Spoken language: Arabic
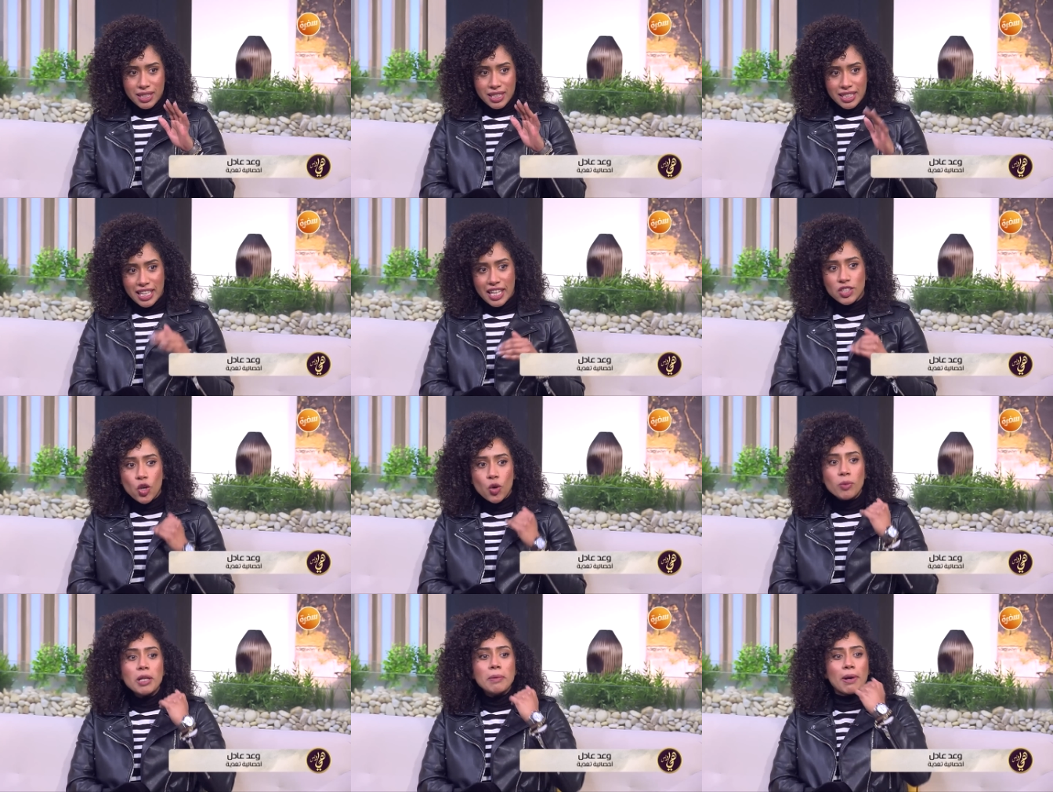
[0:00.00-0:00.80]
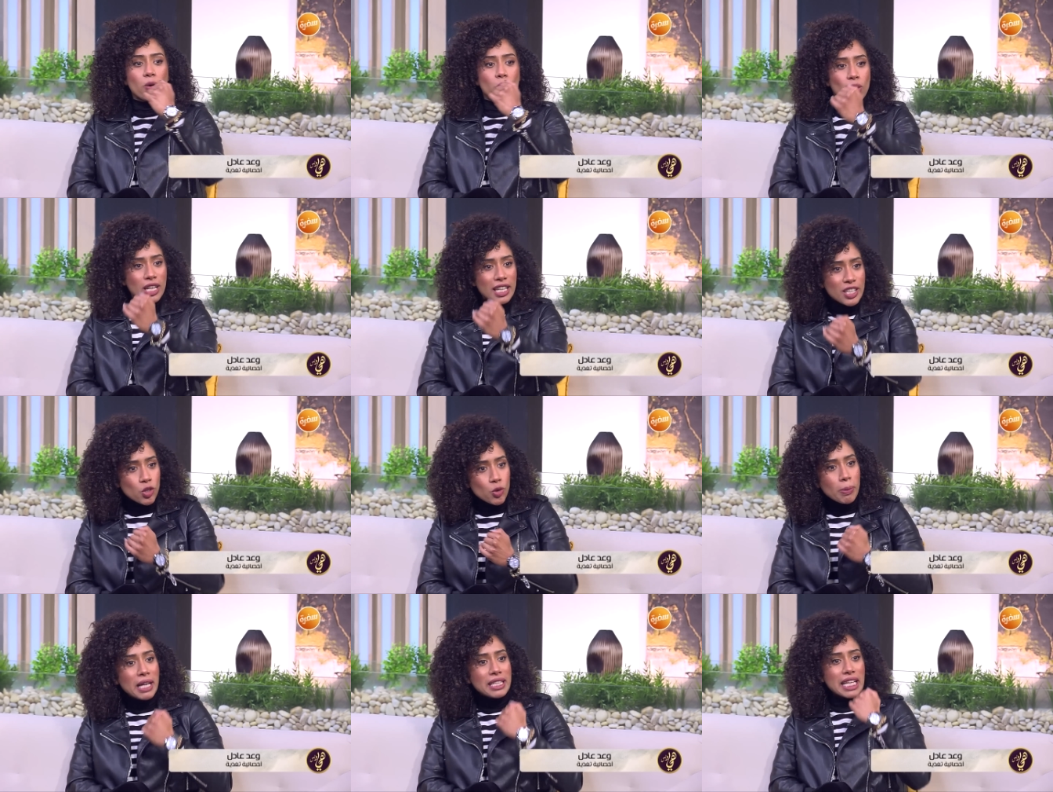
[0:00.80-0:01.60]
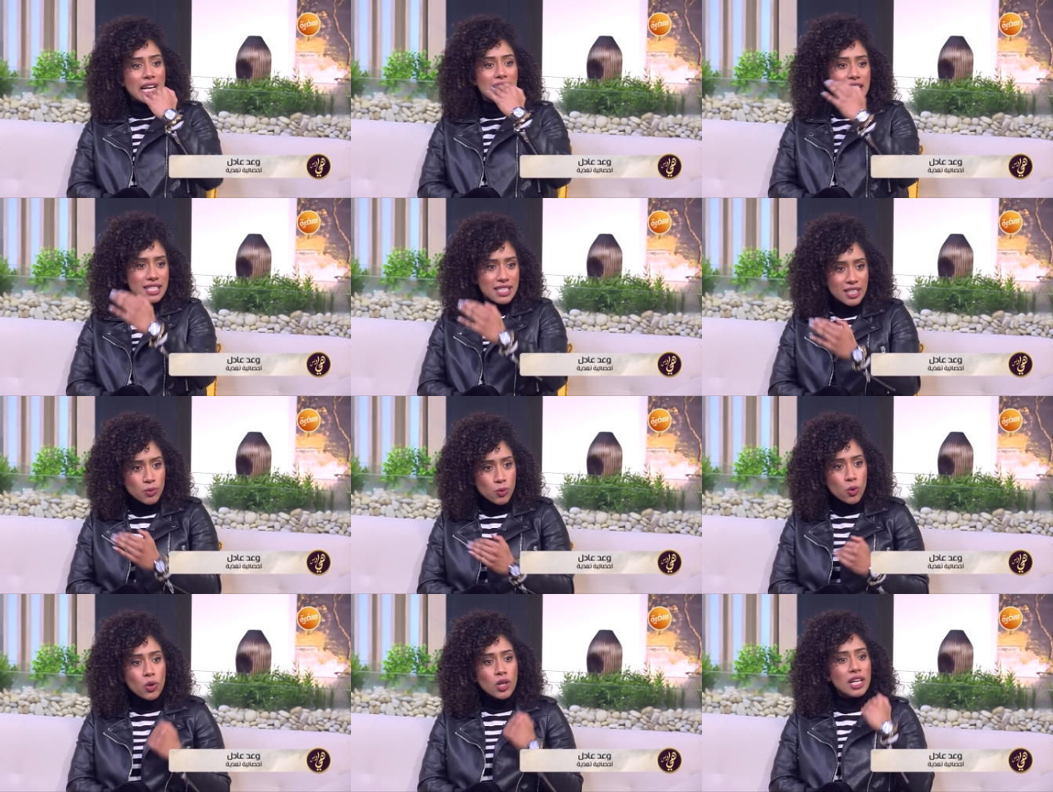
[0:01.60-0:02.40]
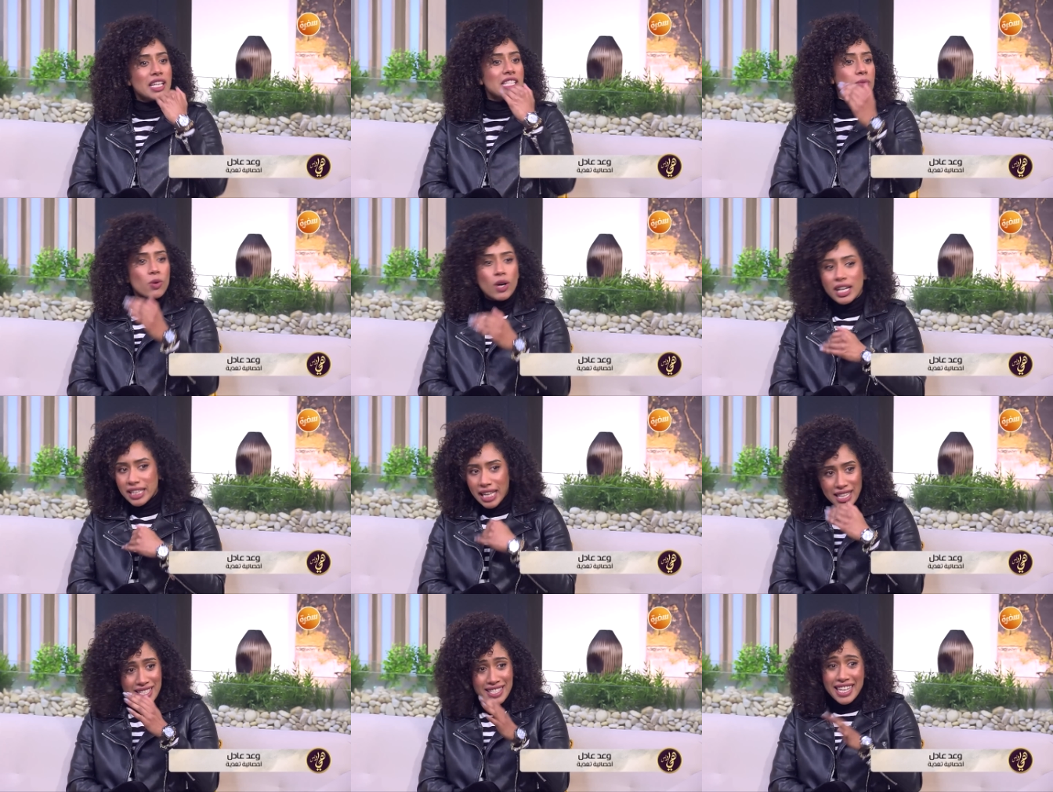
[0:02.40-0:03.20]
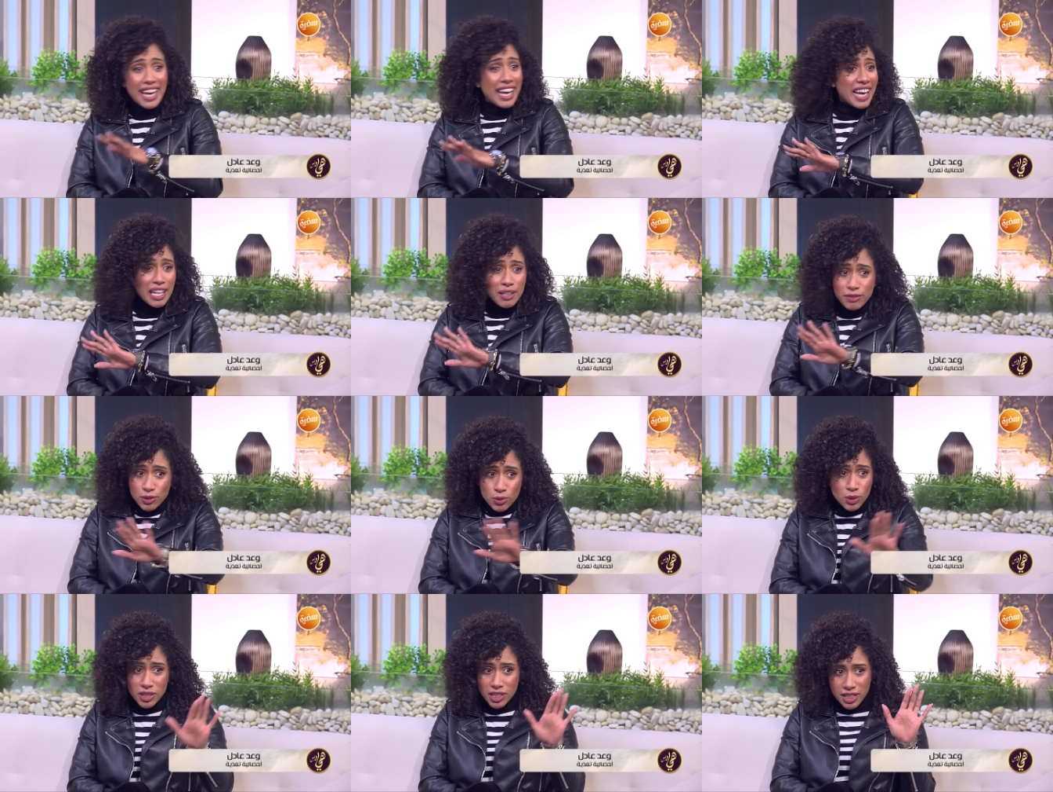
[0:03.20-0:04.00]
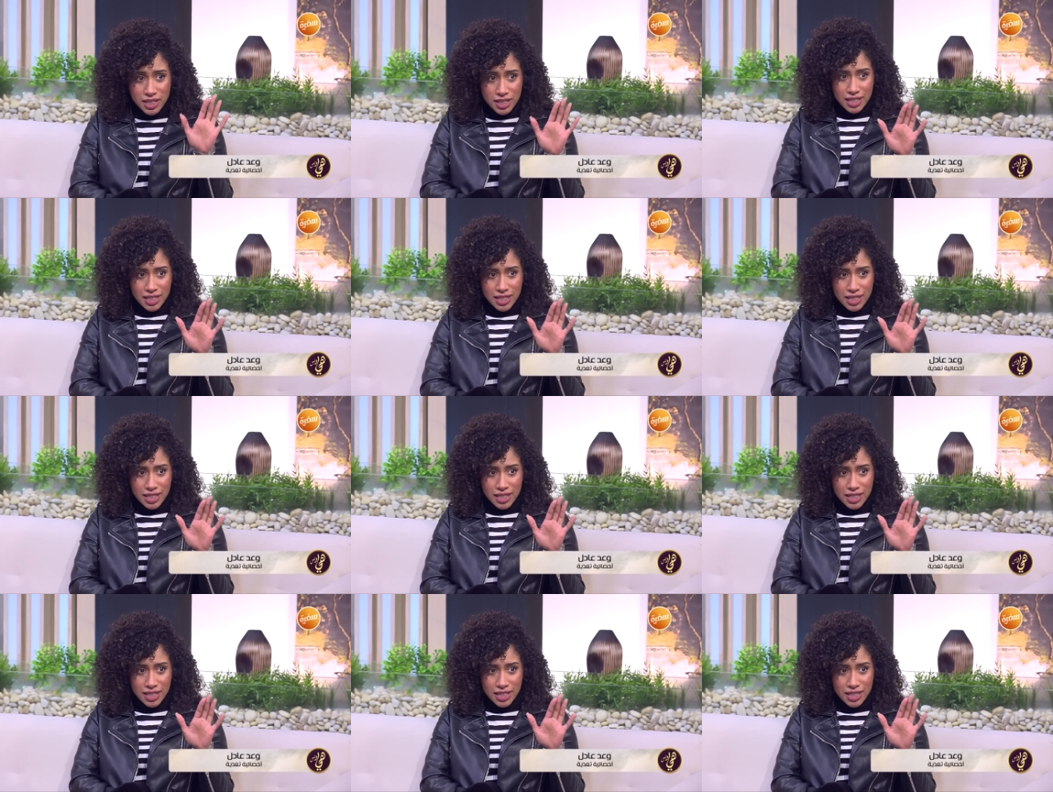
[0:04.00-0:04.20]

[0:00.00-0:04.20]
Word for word: يعني عمر ما كل يوم هتحسن وكل اسبوع هتحسن زي اي حاجه في الدنيا